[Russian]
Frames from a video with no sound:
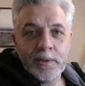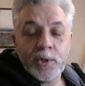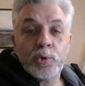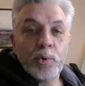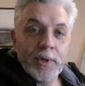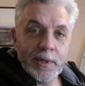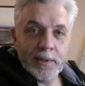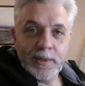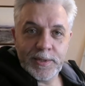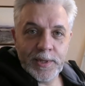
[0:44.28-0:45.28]
И что
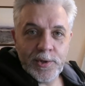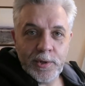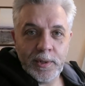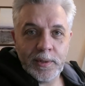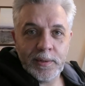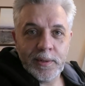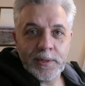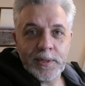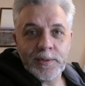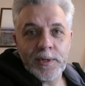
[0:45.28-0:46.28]
это означало?
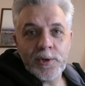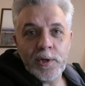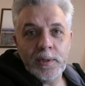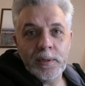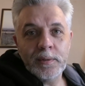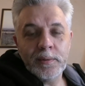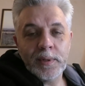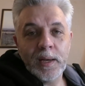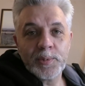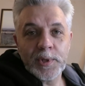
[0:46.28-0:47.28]
Это означало
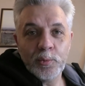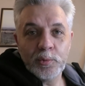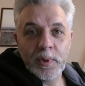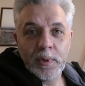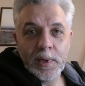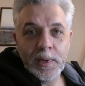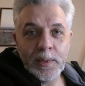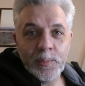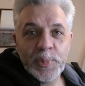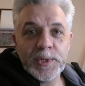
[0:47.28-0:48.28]
абсолютно
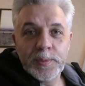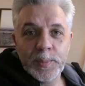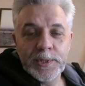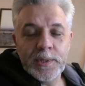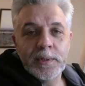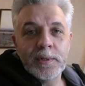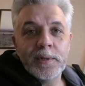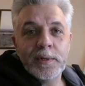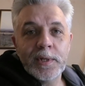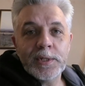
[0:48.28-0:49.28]

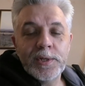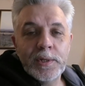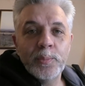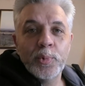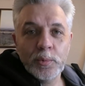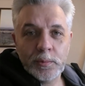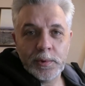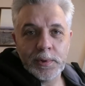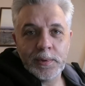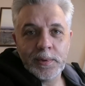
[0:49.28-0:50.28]
бессмысленный и даже не
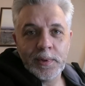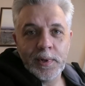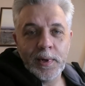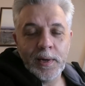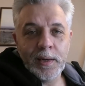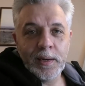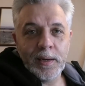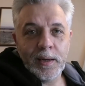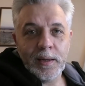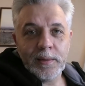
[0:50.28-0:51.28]
бунт,
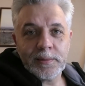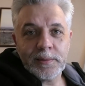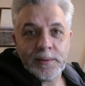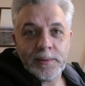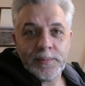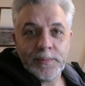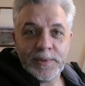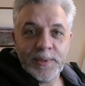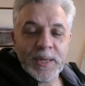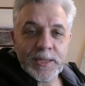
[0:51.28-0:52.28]
а э,
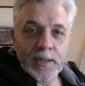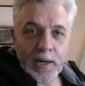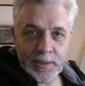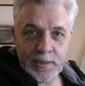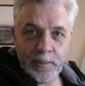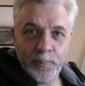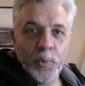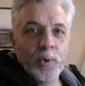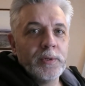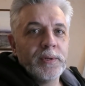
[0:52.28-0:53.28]
демонстрация
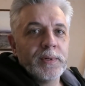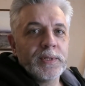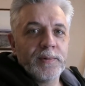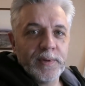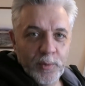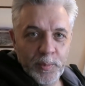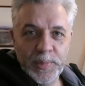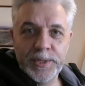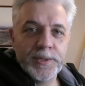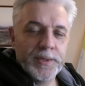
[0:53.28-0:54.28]
полного своего
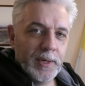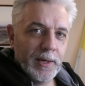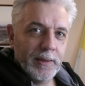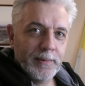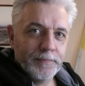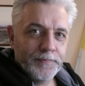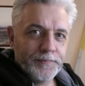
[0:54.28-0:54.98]
бессилия.